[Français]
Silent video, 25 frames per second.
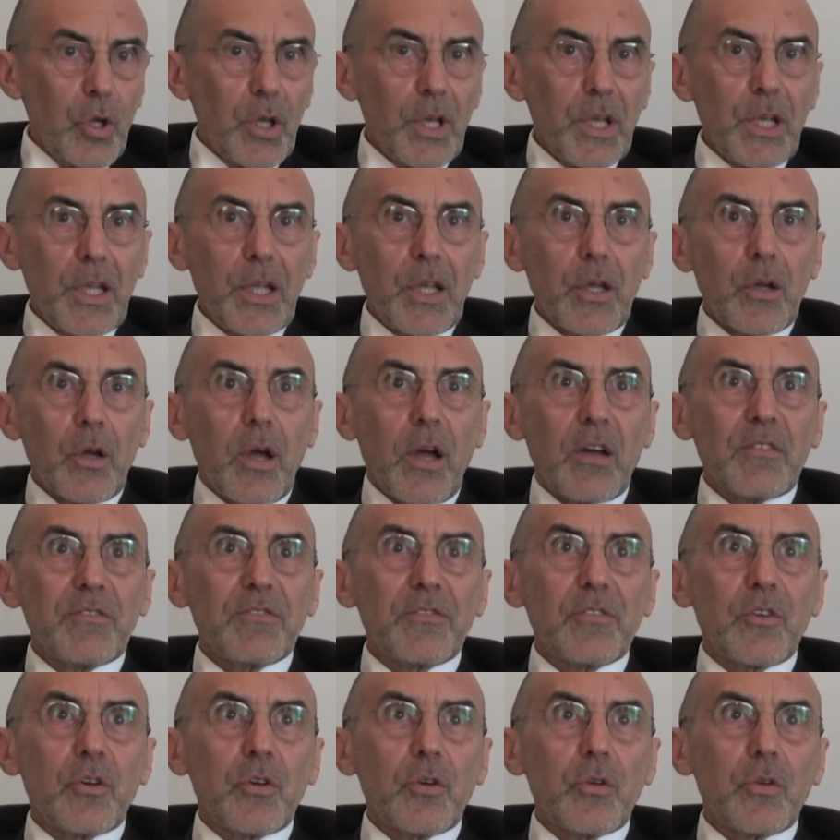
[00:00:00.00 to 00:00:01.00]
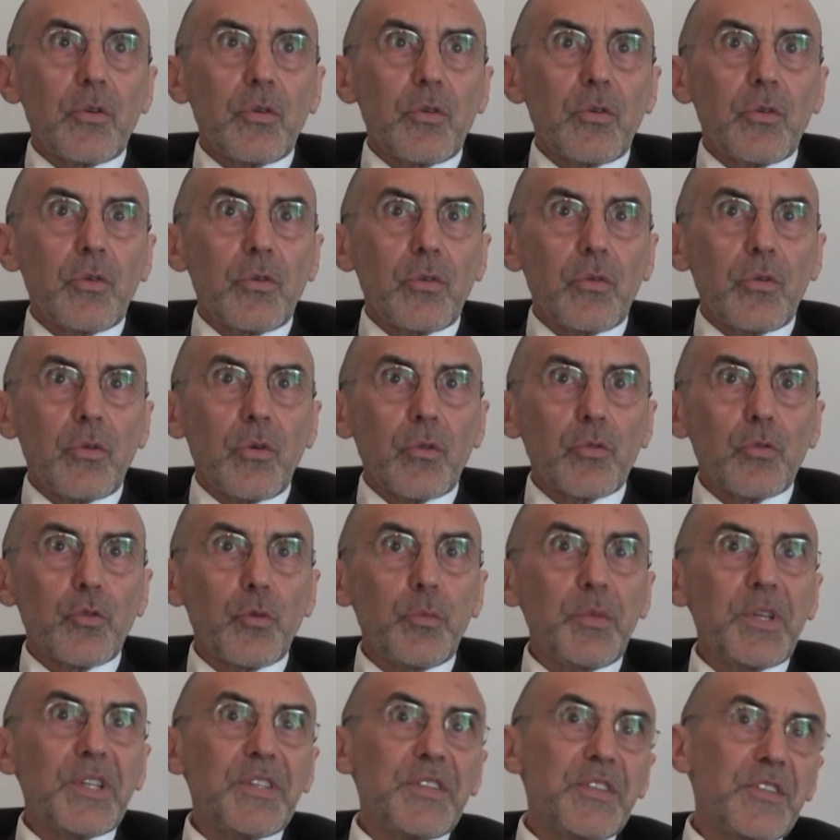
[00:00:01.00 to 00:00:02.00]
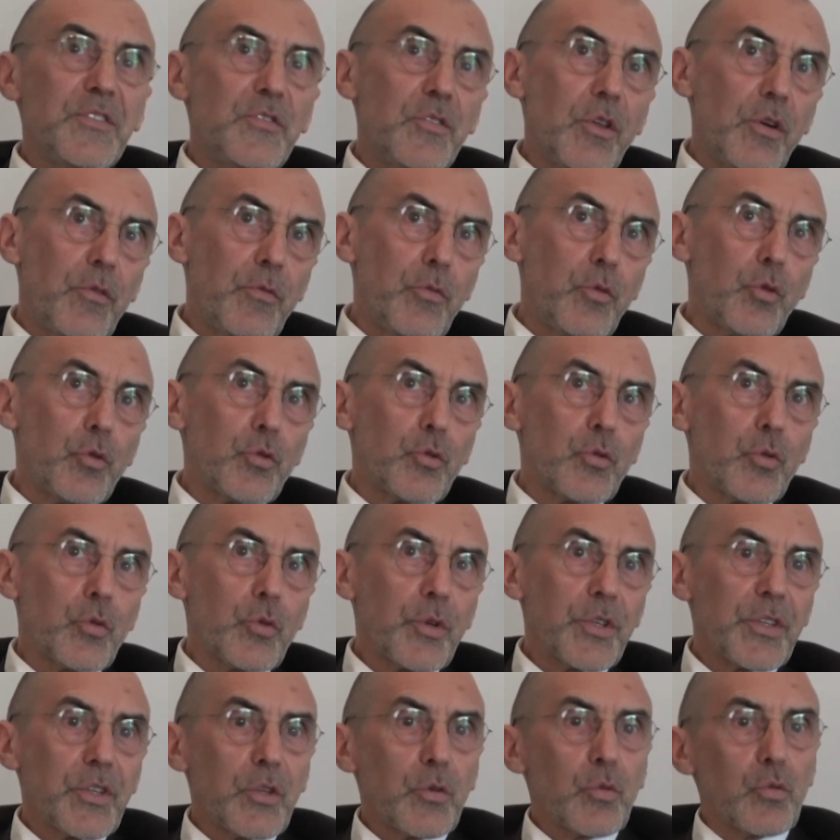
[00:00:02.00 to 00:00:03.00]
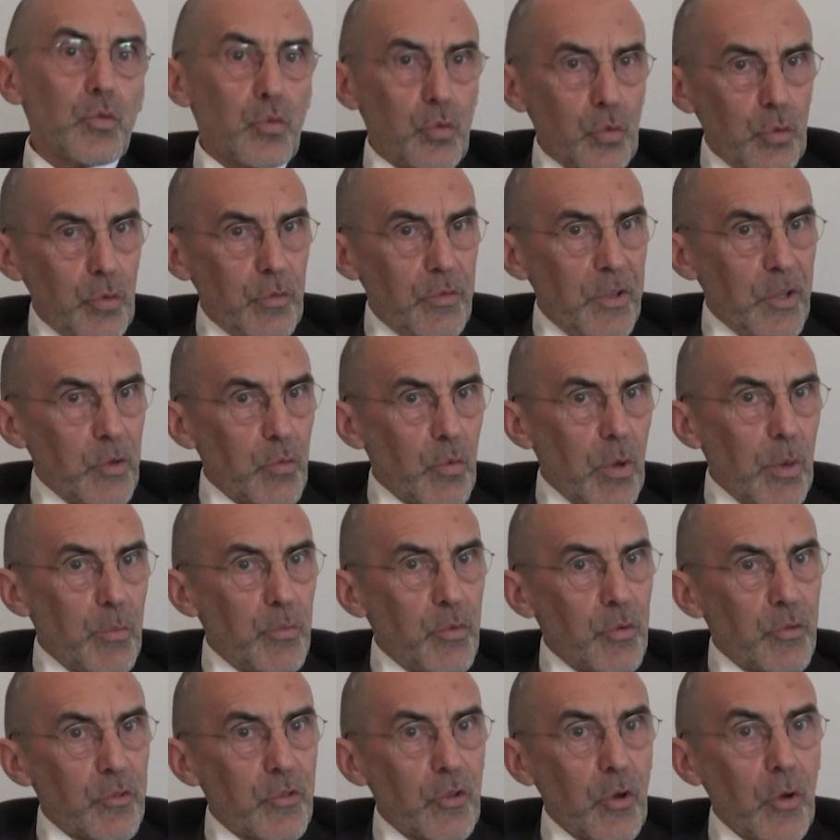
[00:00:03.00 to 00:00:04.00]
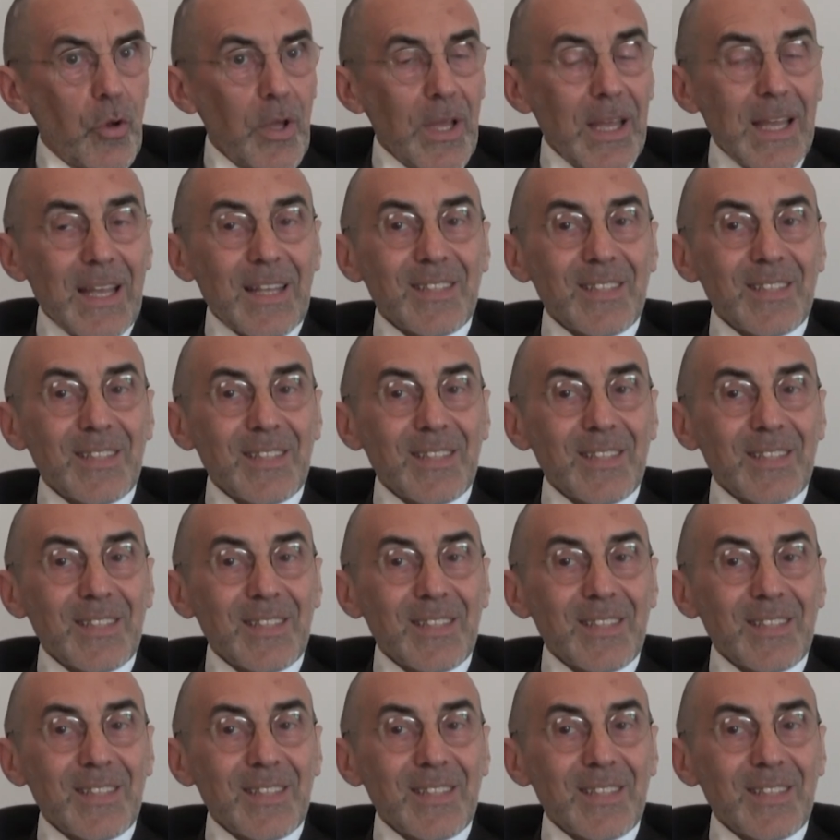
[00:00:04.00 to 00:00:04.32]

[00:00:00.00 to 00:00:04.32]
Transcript: Et avant, euh, en 2019, le taux était autour de 23%.